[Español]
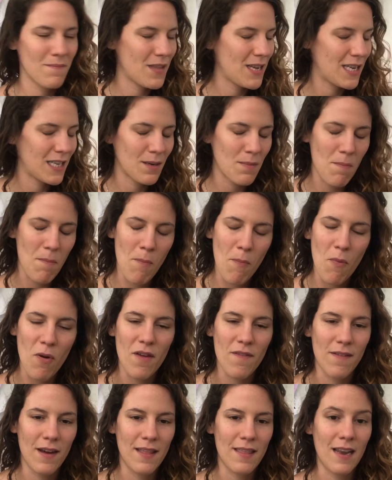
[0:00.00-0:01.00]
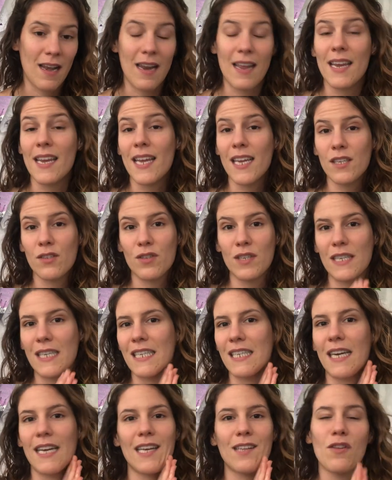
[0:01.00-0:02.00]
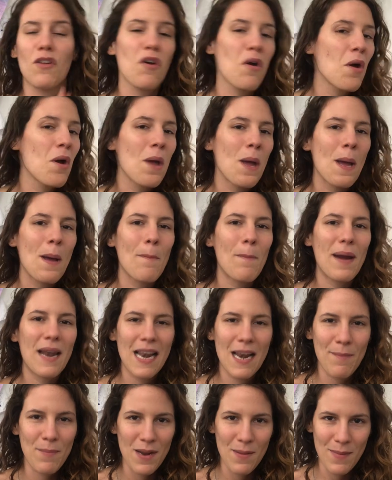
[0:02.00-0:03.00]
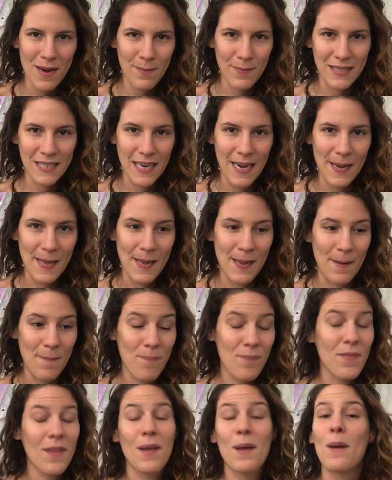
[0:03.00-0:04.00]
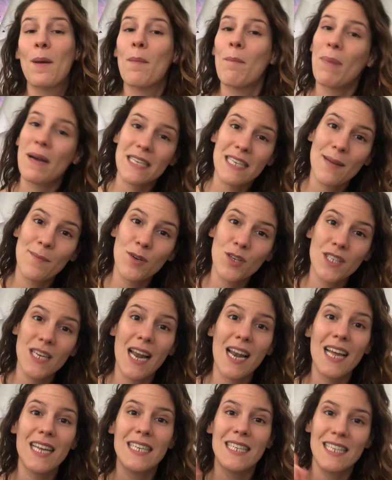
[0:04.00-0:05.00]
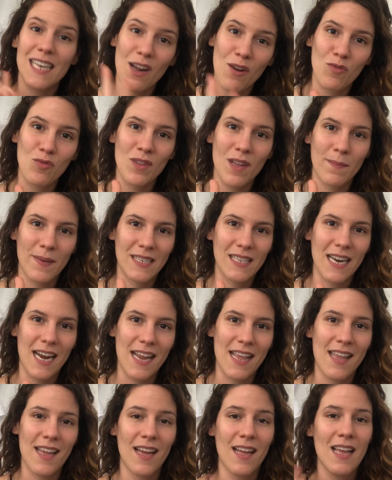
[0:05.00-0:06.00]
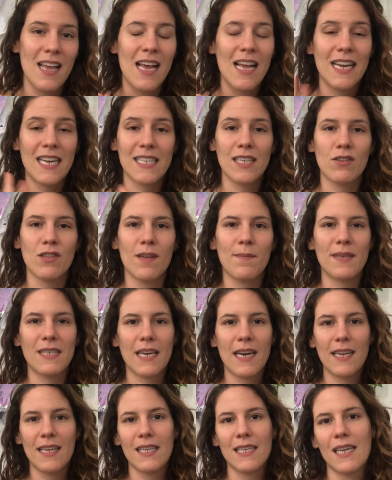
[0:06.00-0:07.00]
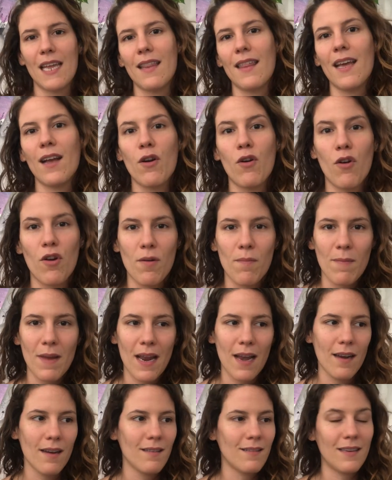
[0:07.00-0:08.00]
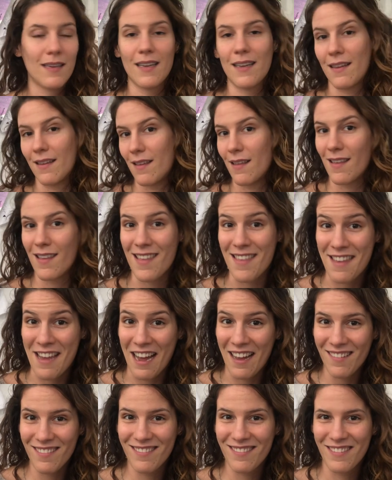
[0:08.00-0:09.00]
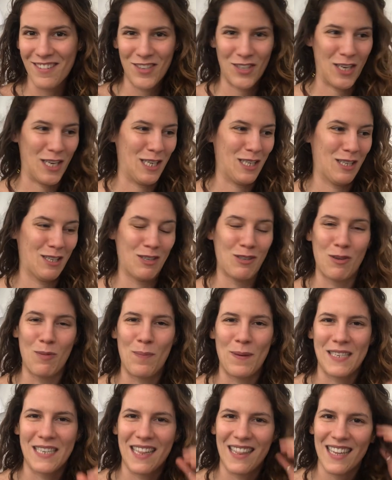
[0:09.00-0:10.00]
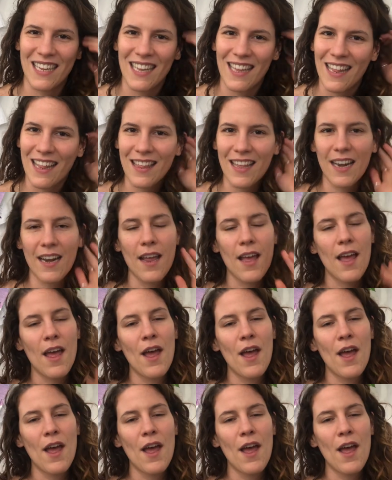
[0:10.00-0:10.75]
Es muy fácil. Y eso sí que sería todo para la primera mascarilla. Pasamos a la segunda mascarilla. La segunda mascarilla se hace con miel y ya, o sea, es súper sencilla de hacer.